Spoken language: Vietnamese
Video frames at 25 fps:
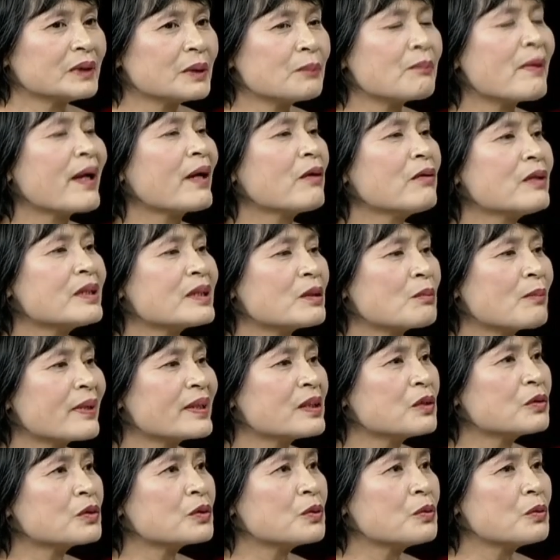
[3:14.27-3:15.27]
chất béo ở trong
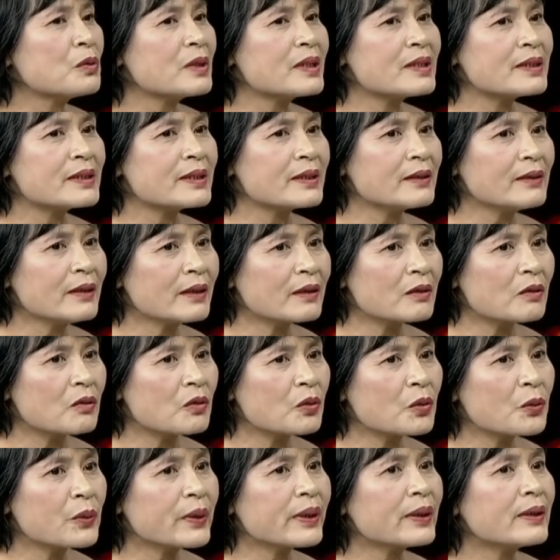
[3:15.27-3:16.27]
bánh trung thu thì chính là nó
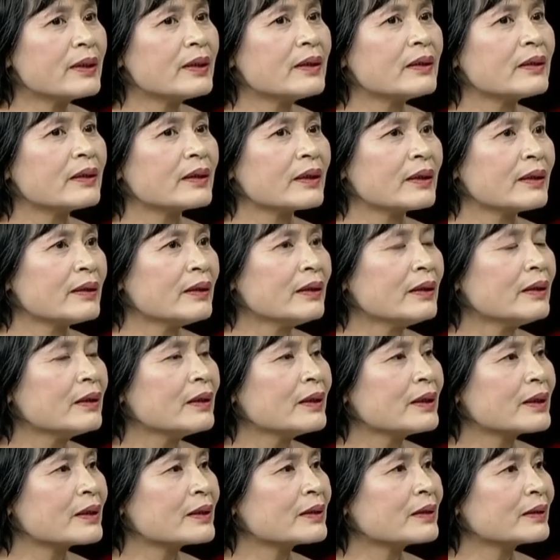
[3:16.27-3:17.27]
quyết định cái uh,